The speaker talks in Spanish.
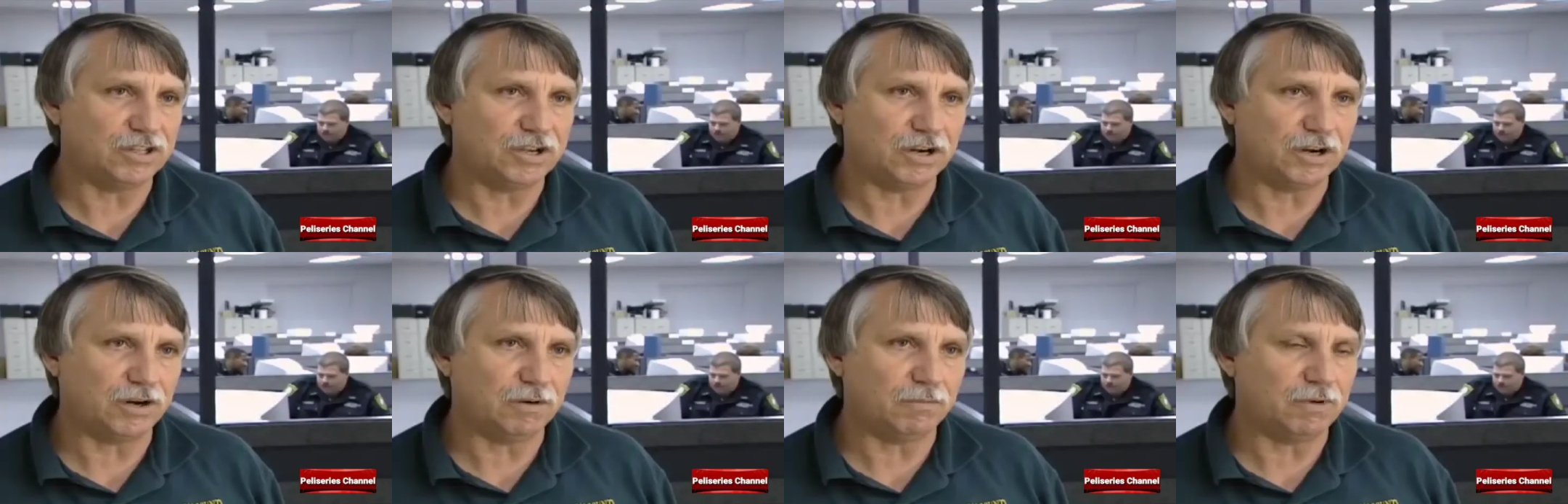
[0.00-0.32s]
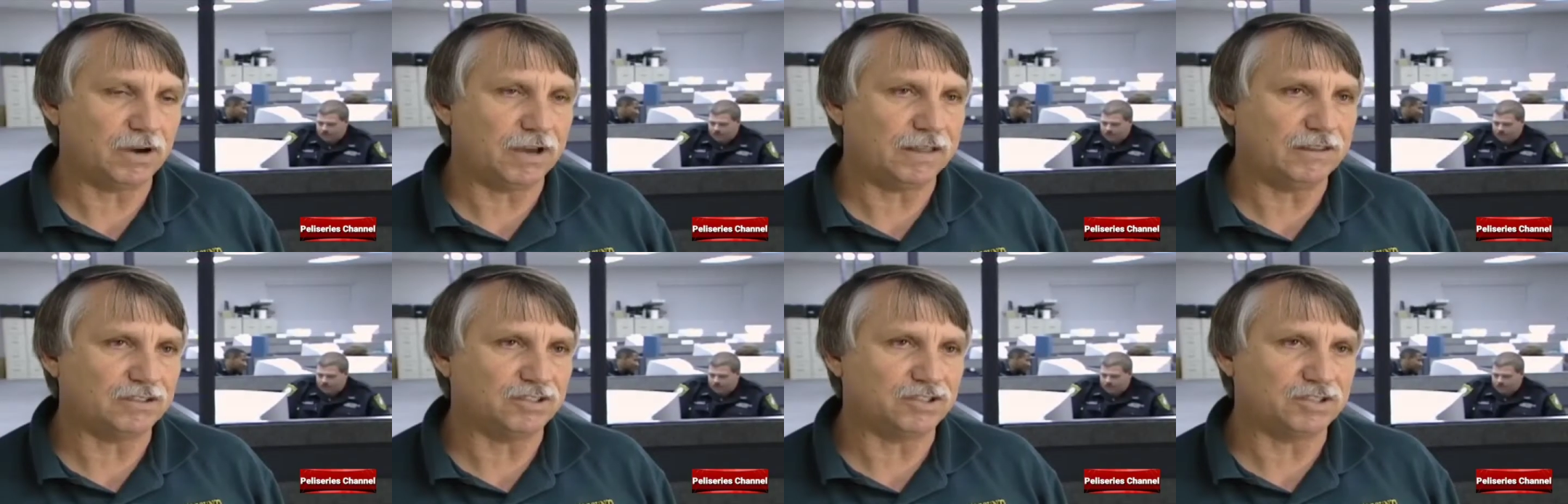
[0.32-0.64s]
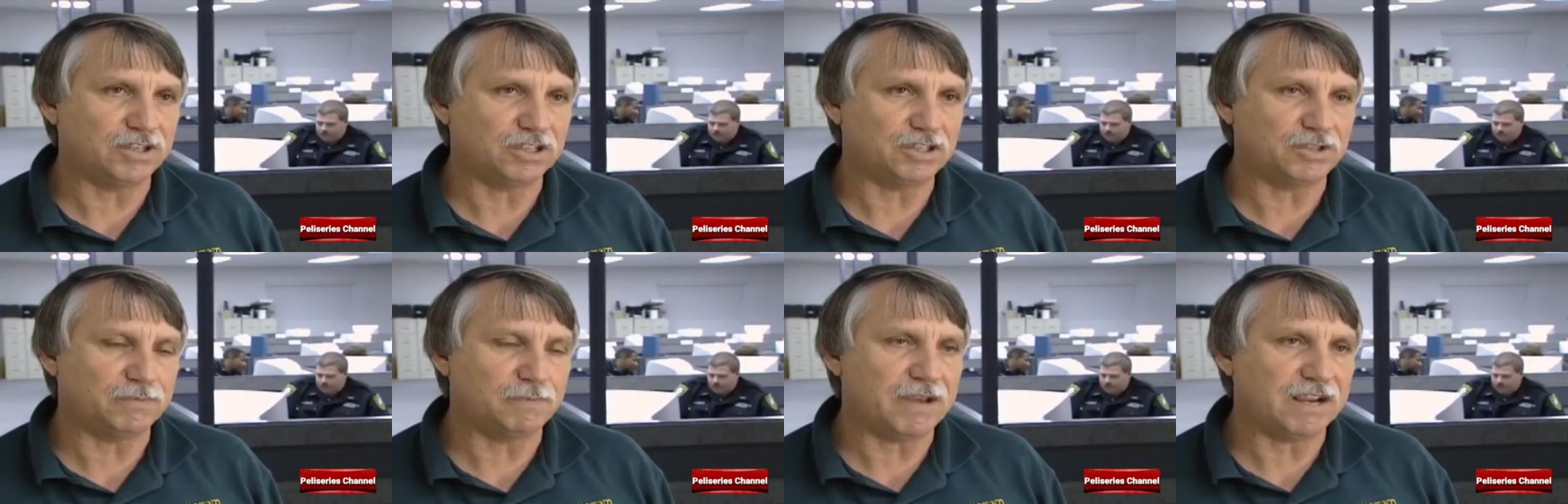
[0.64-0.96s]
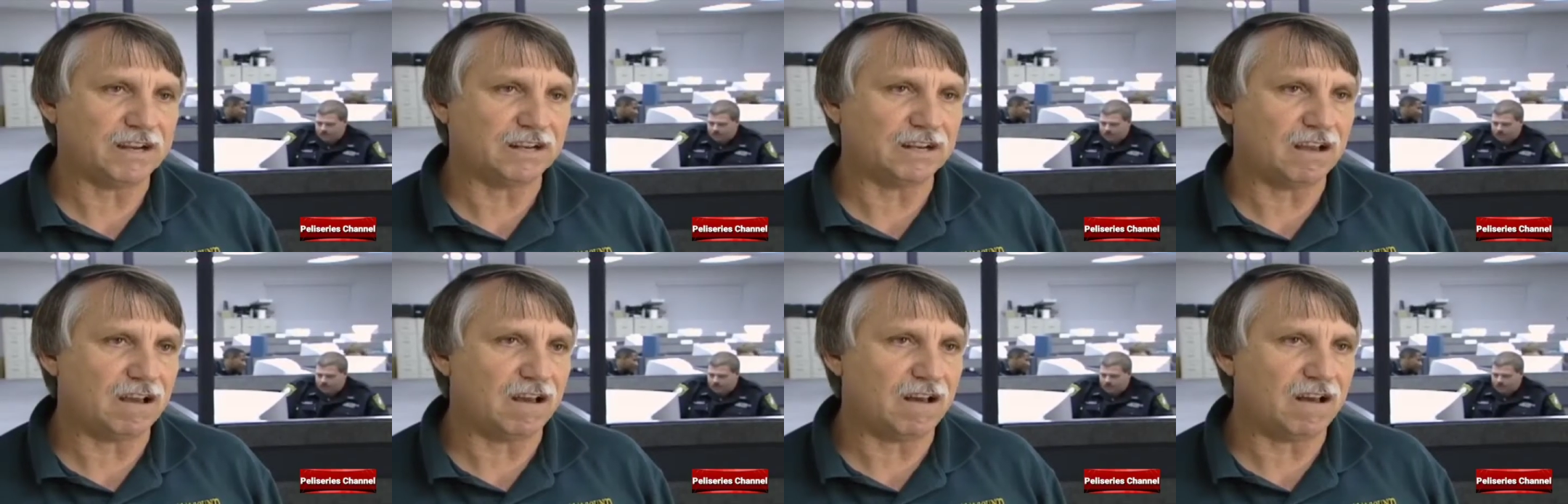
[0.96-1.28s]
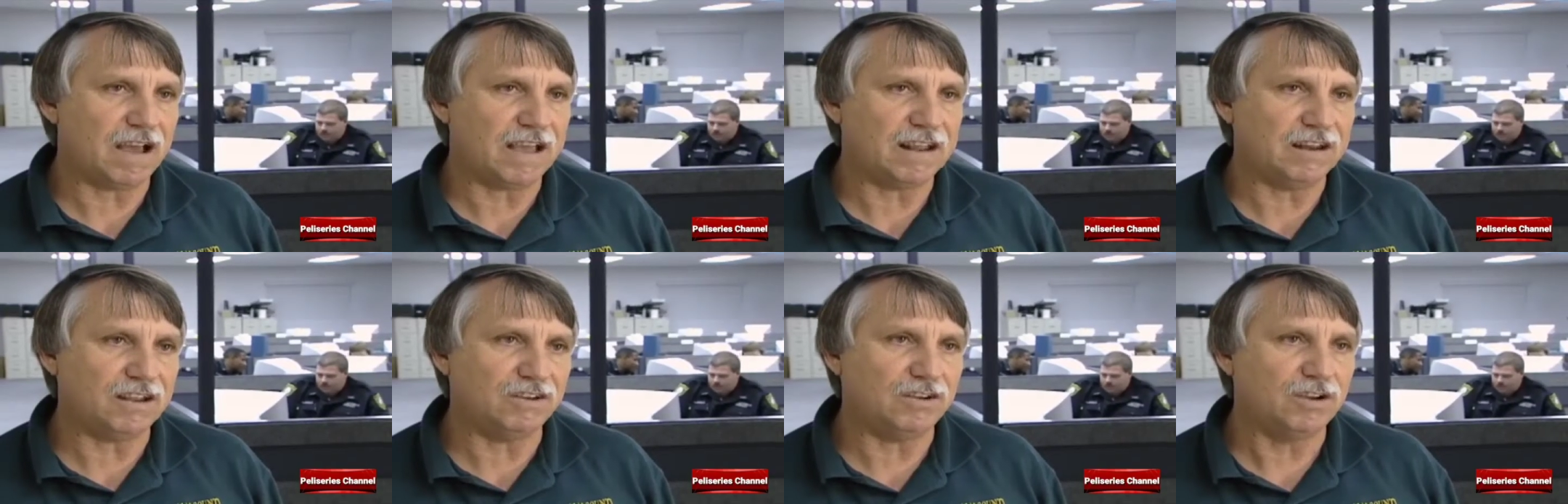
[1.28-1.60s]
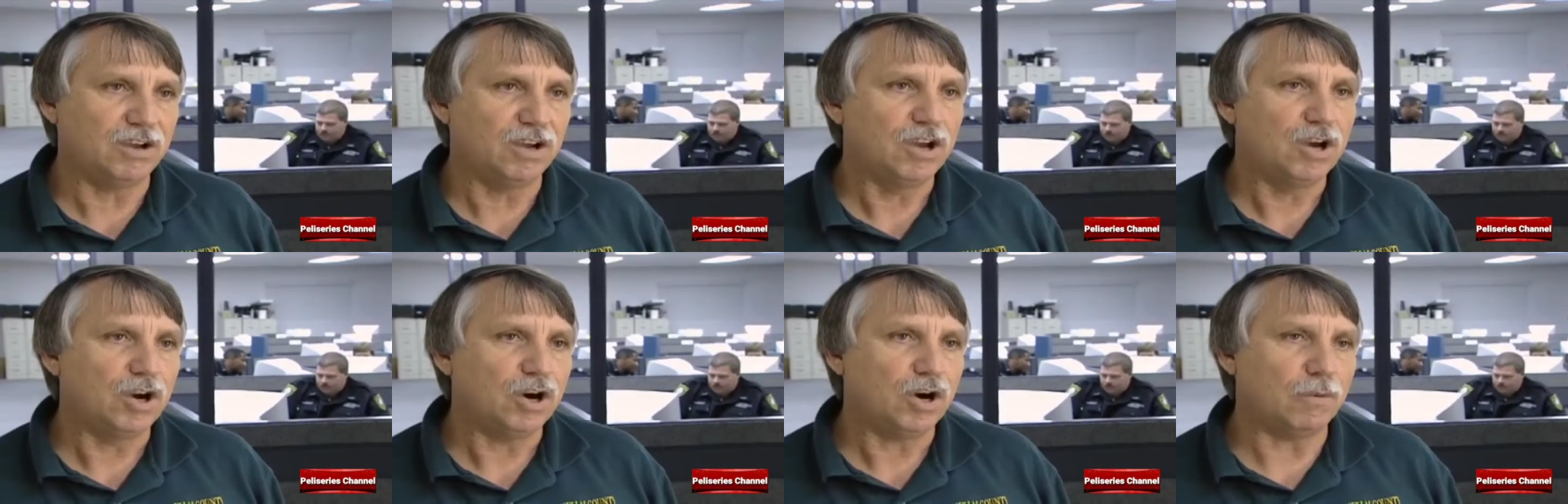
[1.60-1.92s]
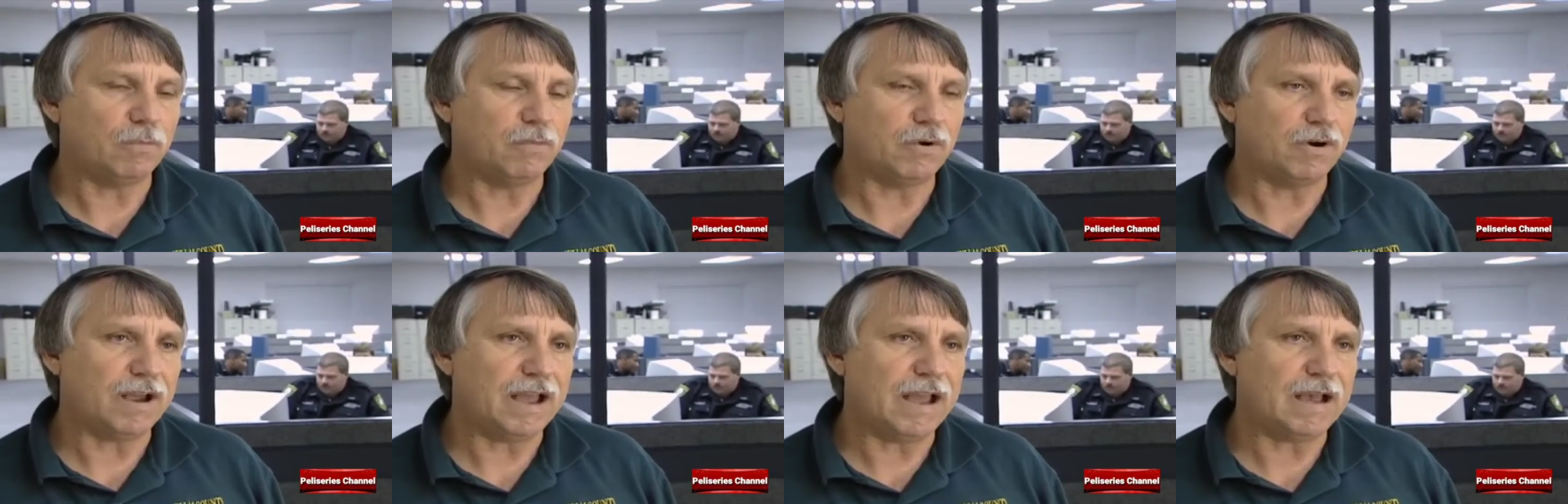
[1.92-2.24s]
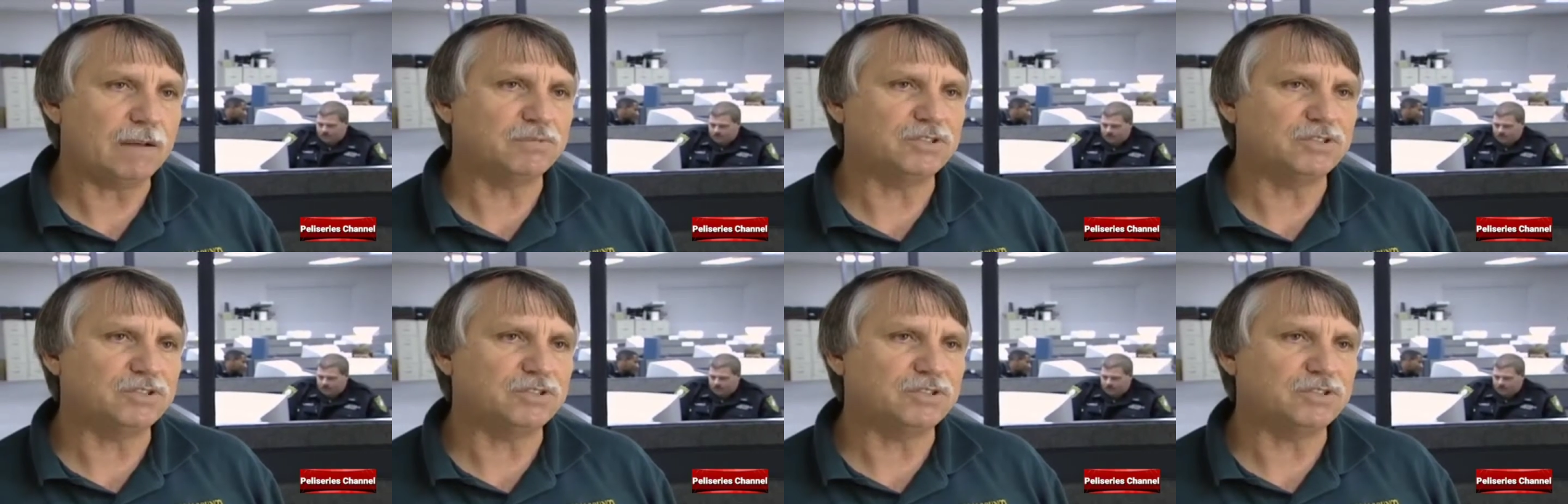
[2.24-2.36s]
intencionalmente allí para esconderla,